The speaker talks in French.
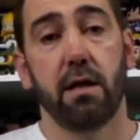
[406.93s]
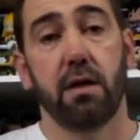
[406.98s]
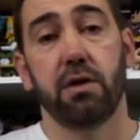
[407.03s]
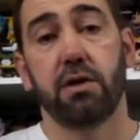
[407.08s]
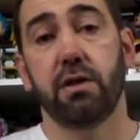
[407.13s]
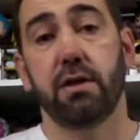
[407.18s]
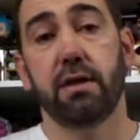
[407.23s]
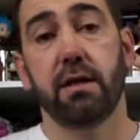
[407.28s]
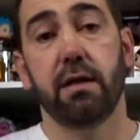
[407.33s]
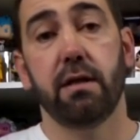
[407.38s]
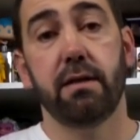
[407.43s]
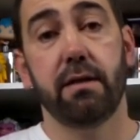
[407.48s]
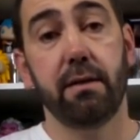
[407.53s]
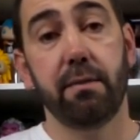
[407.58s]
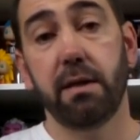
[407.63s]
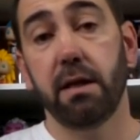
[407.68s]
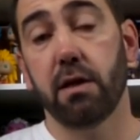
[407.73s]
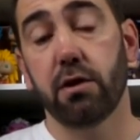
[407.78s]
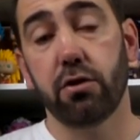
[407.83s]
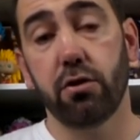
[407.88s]
J'étais
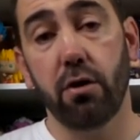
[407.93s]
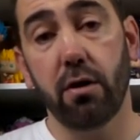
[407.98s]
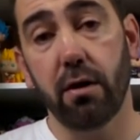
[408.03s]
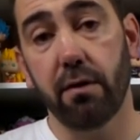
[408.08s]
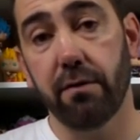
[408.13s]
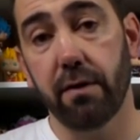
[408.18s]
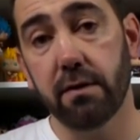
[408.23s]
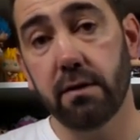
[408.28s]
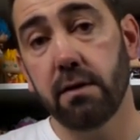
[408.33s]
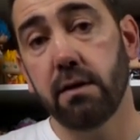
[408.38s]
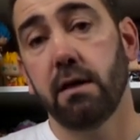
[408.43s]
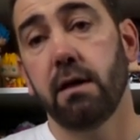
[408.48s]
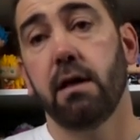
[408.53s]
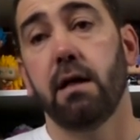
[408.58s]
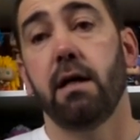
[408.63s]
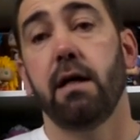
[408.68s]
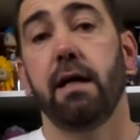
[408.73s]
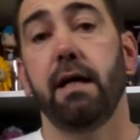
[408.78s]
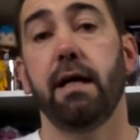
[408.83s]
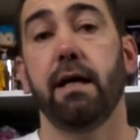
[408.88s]
déménageur avant
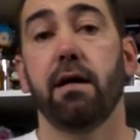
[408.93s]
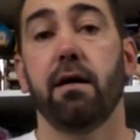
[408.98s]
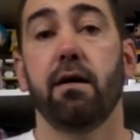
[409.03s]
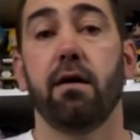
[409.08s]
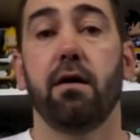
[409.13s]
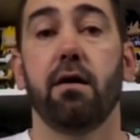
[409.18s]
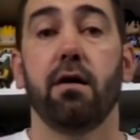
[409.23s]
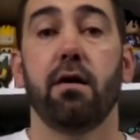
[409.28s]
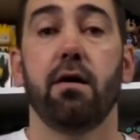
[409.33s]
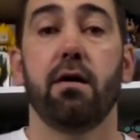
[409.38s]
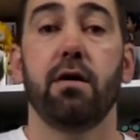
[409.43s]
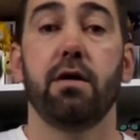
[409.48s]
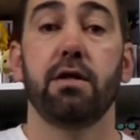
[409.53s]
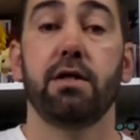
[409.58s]
et euh,